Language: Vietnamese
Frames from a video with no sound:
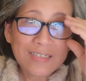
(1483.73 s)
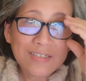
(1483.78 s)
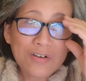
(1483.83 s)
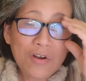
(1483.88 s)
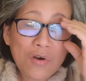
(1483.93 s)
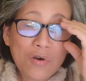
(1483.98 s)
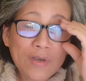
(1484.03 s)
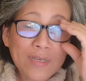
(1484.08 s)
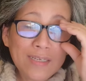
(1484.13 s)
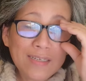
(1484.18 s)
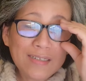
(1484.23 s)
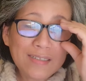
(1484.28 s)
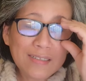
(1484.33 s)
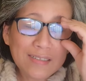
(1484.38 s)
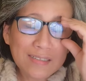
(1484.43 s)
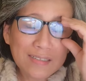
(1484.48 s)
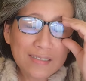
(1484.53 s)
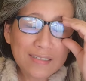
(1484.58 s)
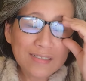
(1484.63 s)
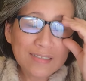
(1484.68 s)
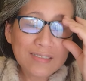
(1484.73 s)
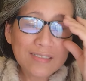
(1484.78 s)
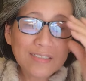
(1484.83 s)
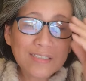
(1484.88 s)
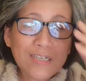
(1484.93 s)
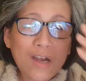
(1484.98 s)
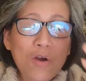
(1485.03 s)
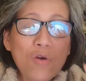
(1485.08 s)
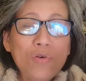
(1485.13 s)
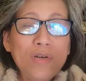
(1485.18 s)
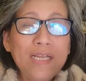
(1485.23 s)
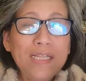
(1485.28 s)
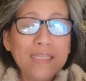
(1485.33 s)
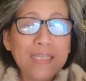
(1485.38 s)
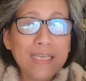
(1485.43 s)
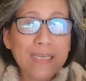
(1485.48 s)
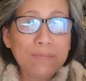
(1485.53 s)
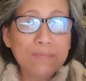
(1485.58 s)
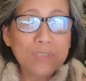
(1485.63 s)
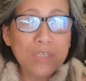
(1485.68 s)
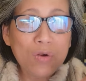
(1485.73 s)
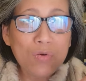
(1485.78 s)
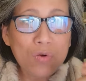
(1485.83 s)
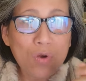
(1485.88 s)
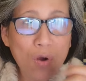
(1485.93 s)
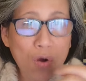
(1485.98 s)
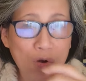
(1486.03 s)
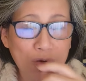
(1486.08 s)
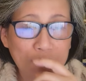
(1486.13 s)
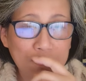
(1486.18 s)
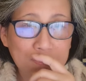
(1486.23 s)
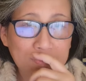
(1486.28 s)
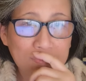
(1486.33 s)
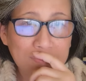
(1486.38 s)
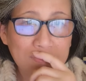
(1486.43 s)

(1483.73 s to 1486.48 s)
Rồi trâu đi tìm trâu cột.